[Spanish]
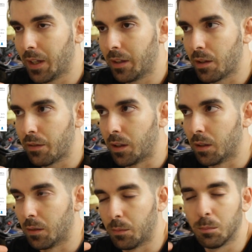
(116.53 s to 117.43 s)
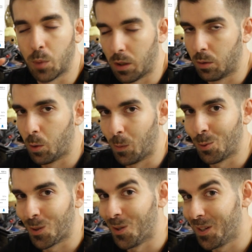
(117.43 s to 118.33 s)
Es decir, eh, bueno, no lo han
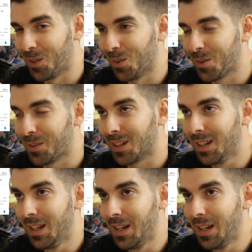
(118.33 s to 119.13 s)
tocado, quiero decir.